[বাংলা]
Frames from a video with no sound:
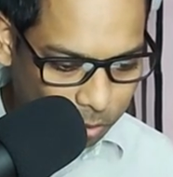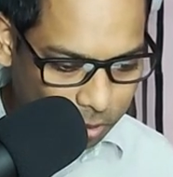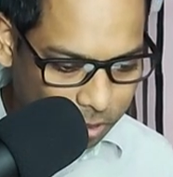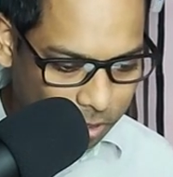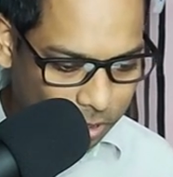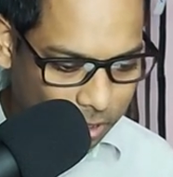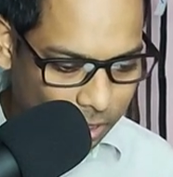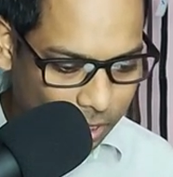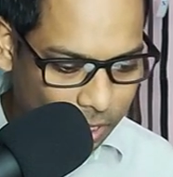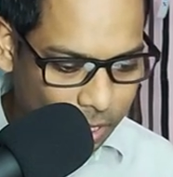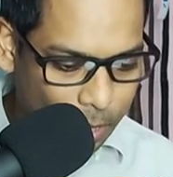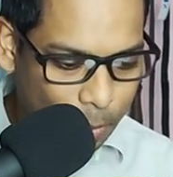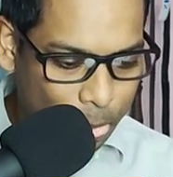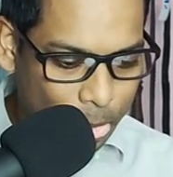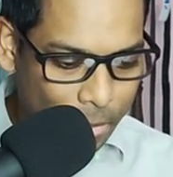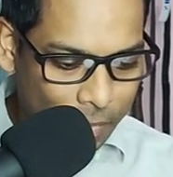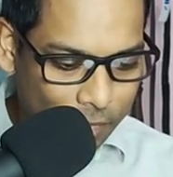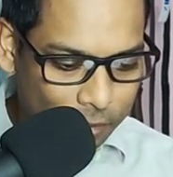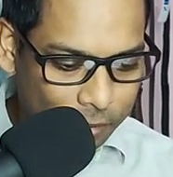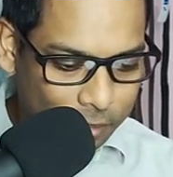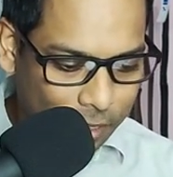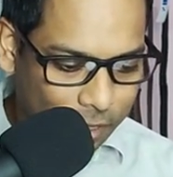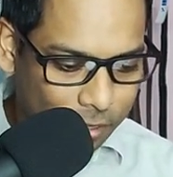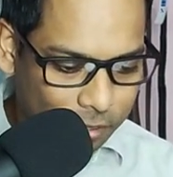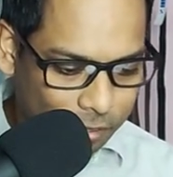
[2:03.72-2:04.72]
হচ্ছে
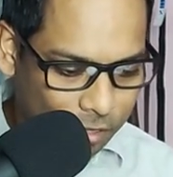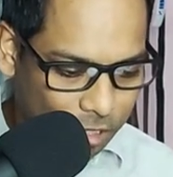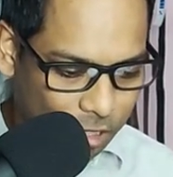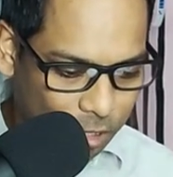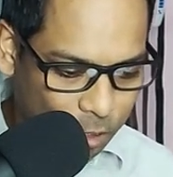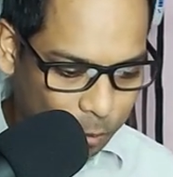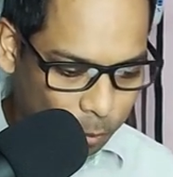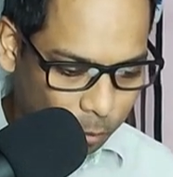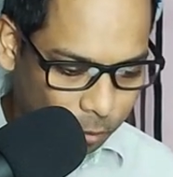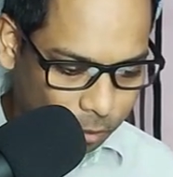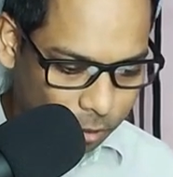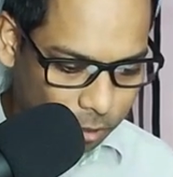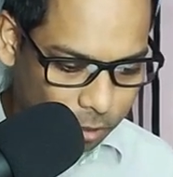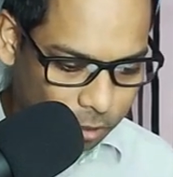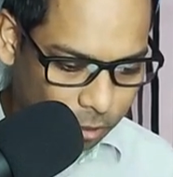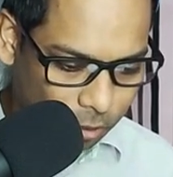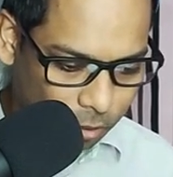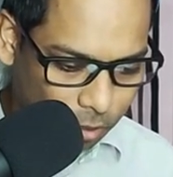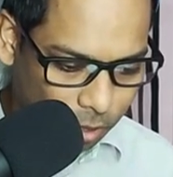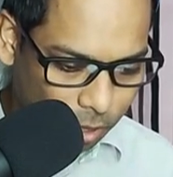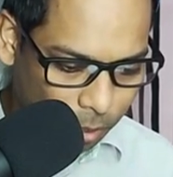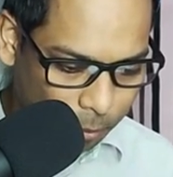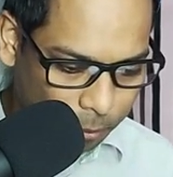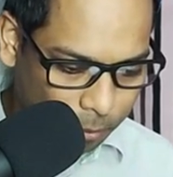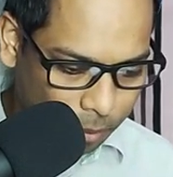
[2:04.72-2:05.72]
তেত্রিশ পদে
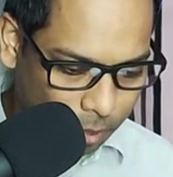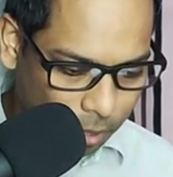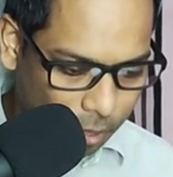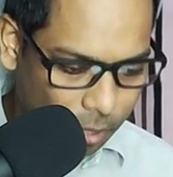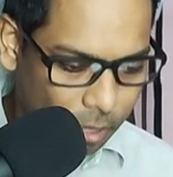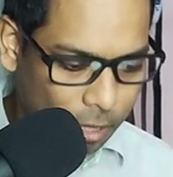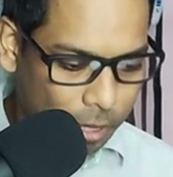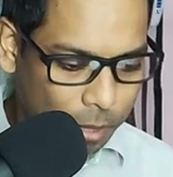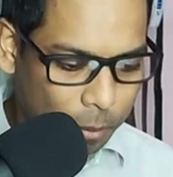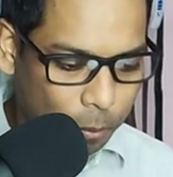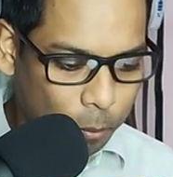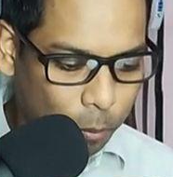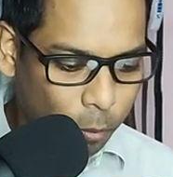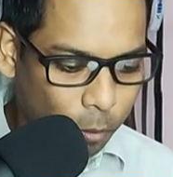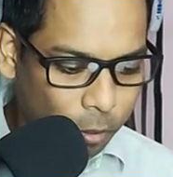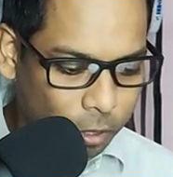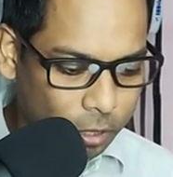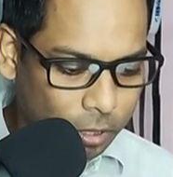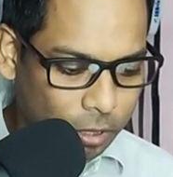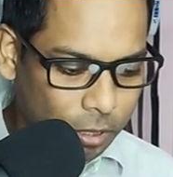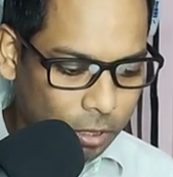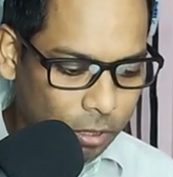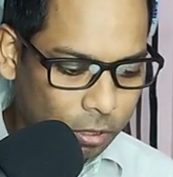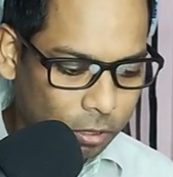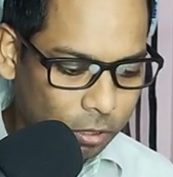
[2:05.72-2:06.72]
যখন আমরা
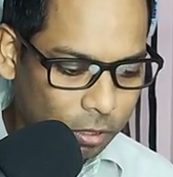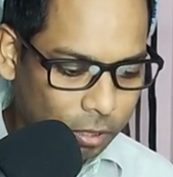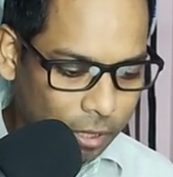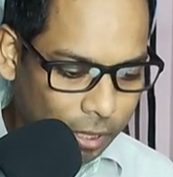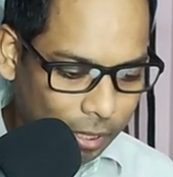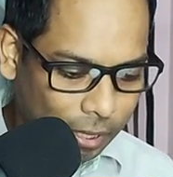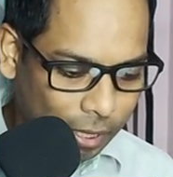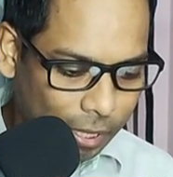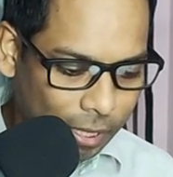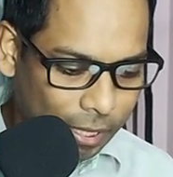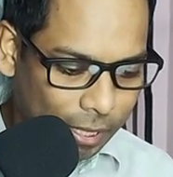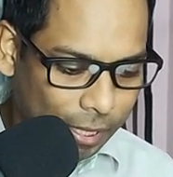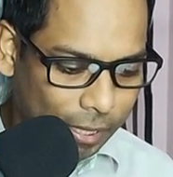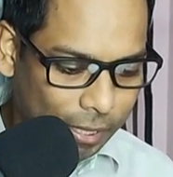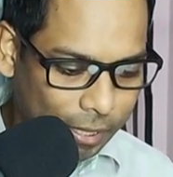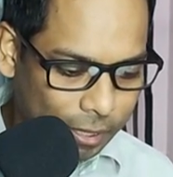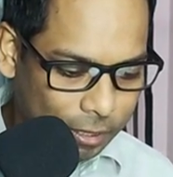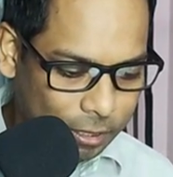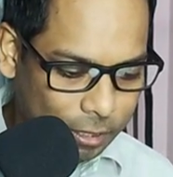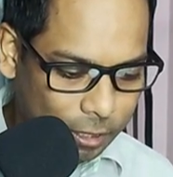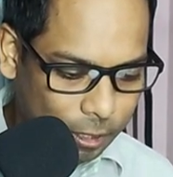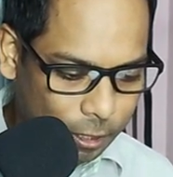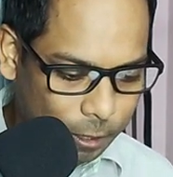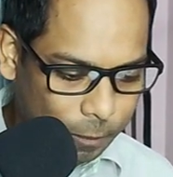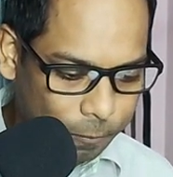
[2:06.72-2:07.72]
পড়ি এখানে
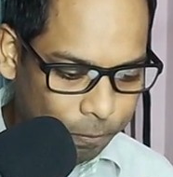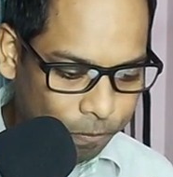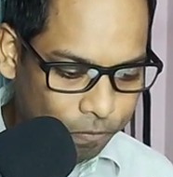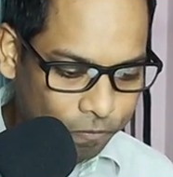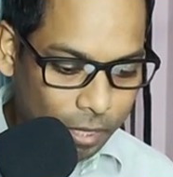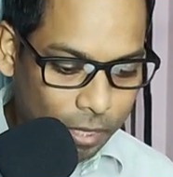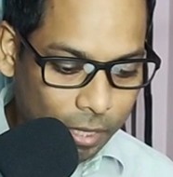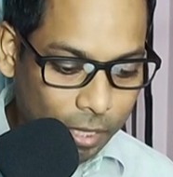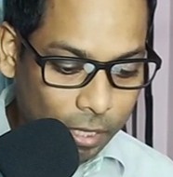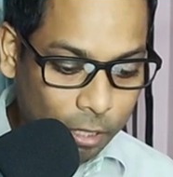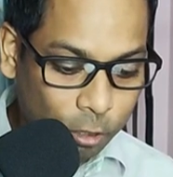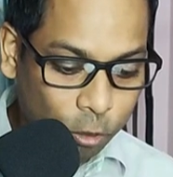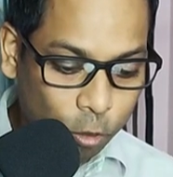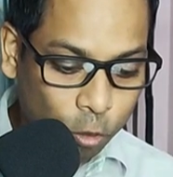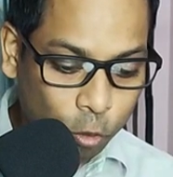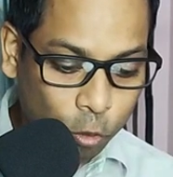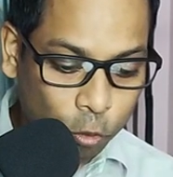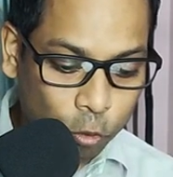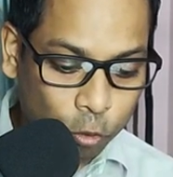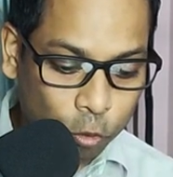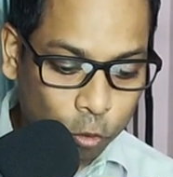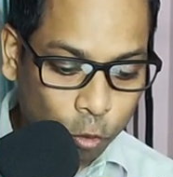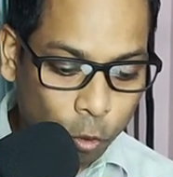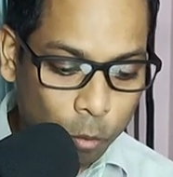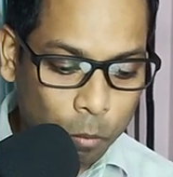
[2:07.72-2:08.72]
লিখেছে কিন্তু
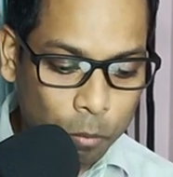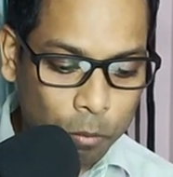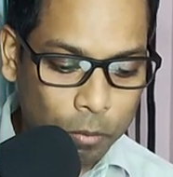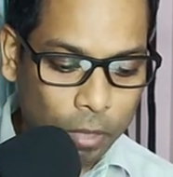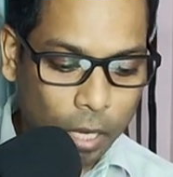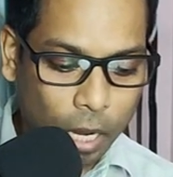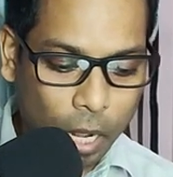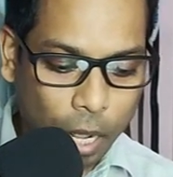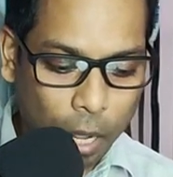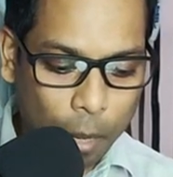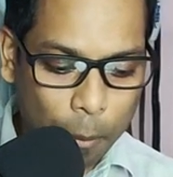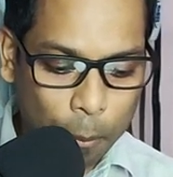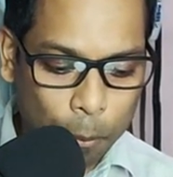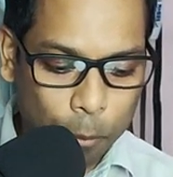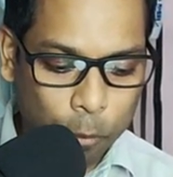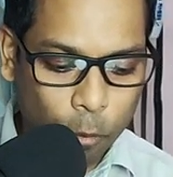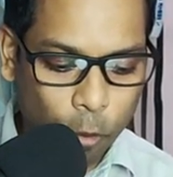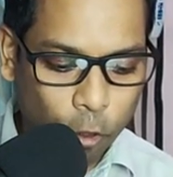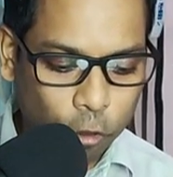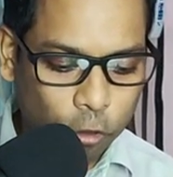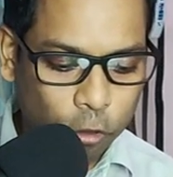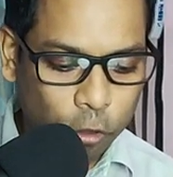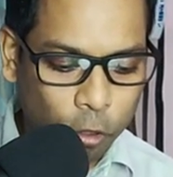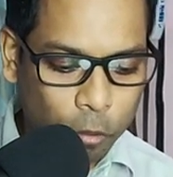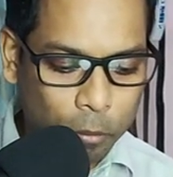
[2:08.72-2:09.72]
তোমরা
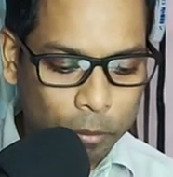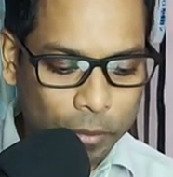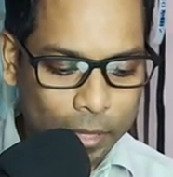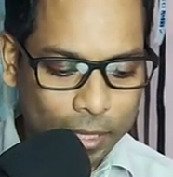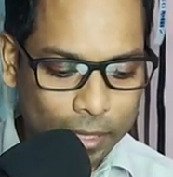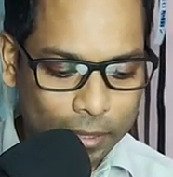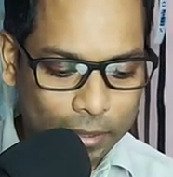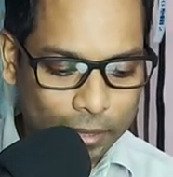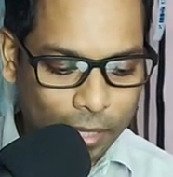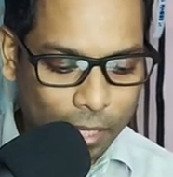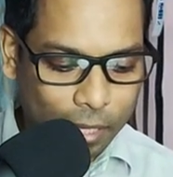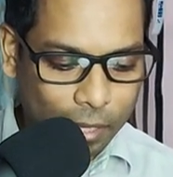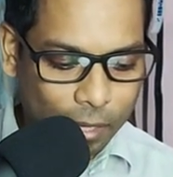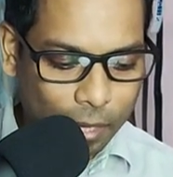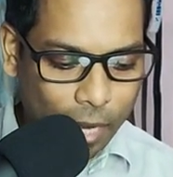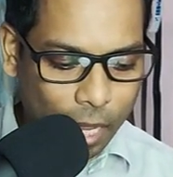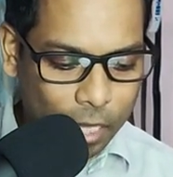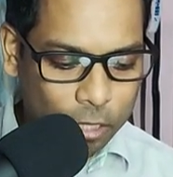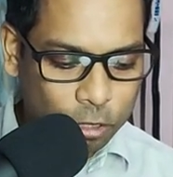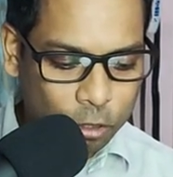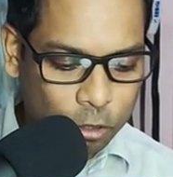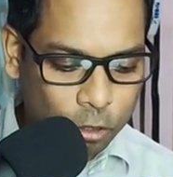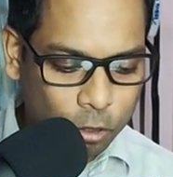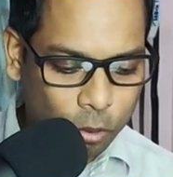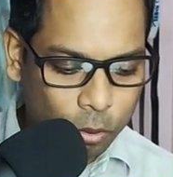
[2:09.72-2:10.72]
প্রথমে তার
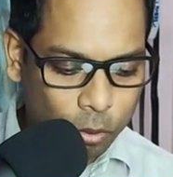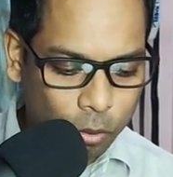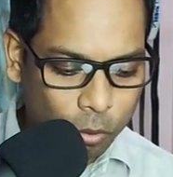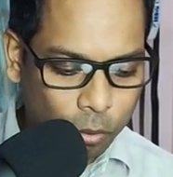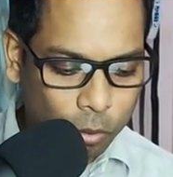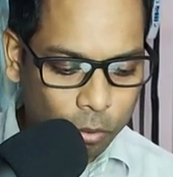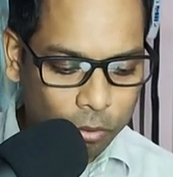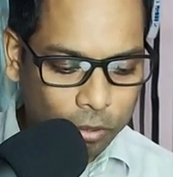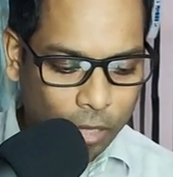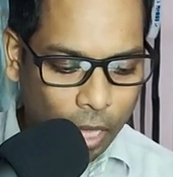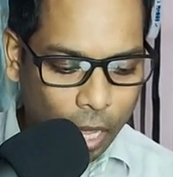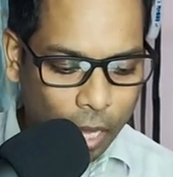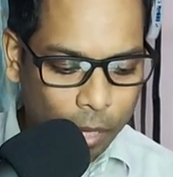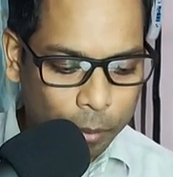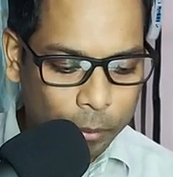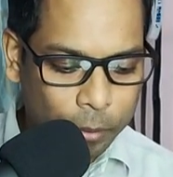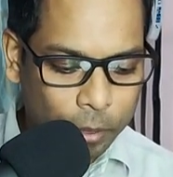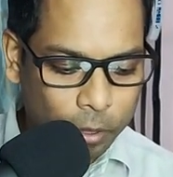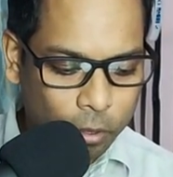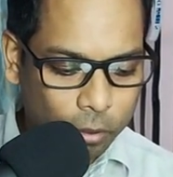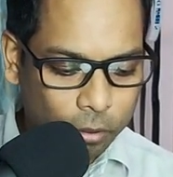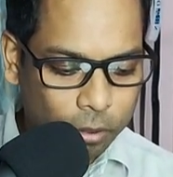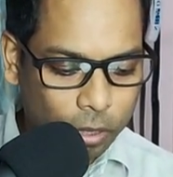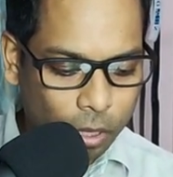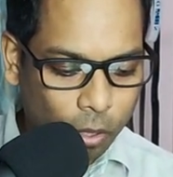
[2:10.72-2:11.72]
রাজ্য ও
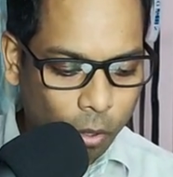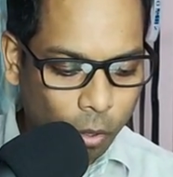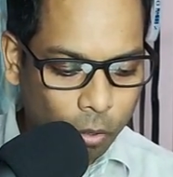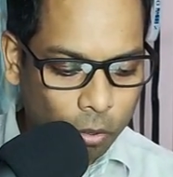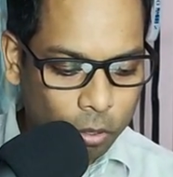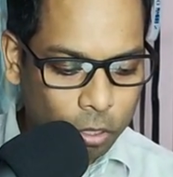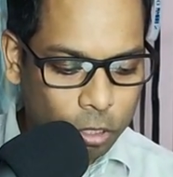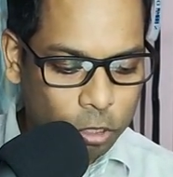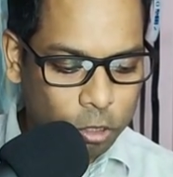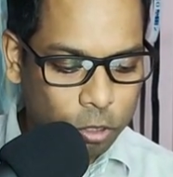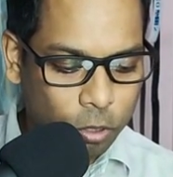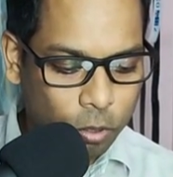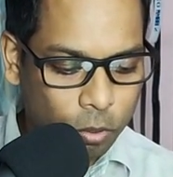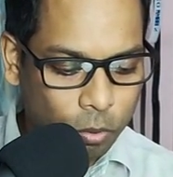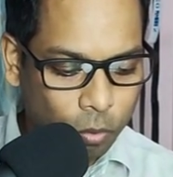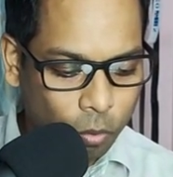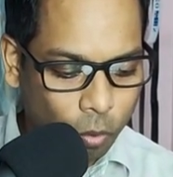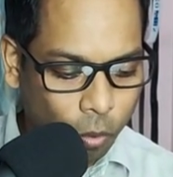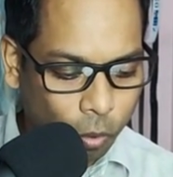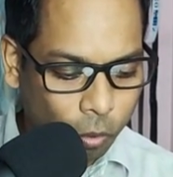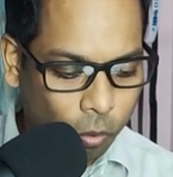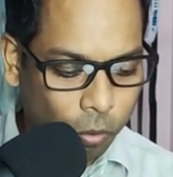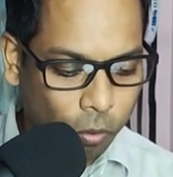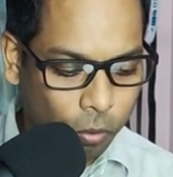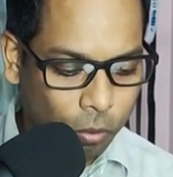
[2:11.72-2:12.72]
ধার্মিকতার অন্বেষণ
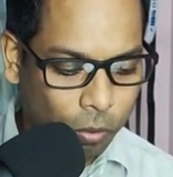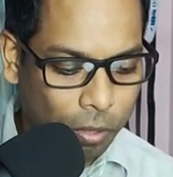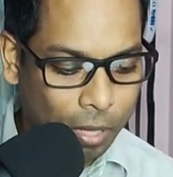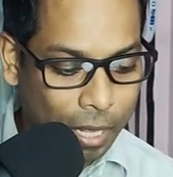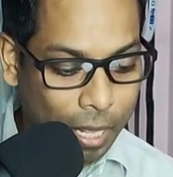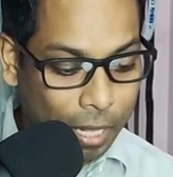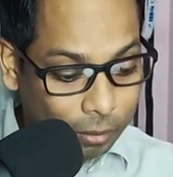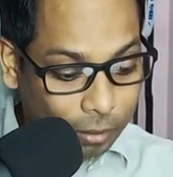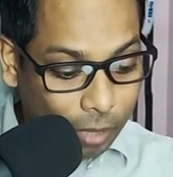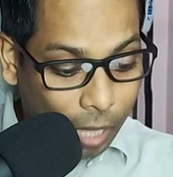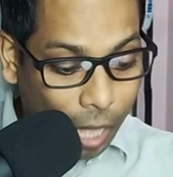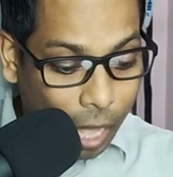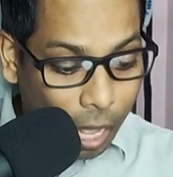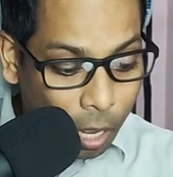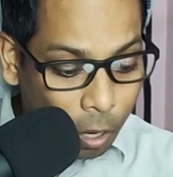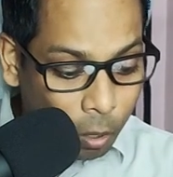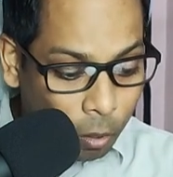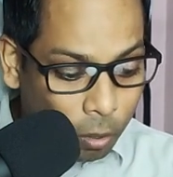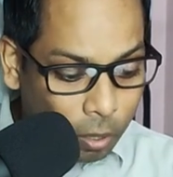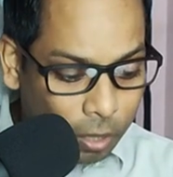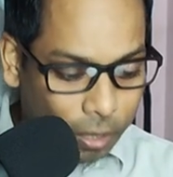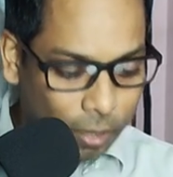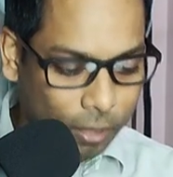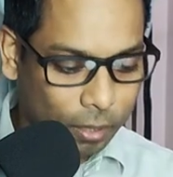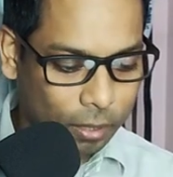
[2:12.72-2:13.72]
করো
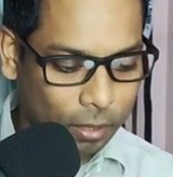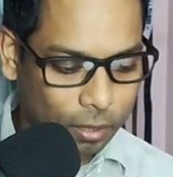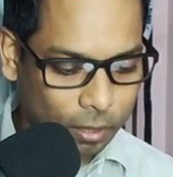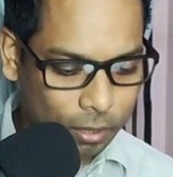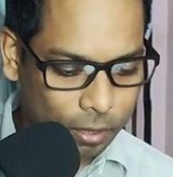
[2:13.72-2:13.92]
তাহলে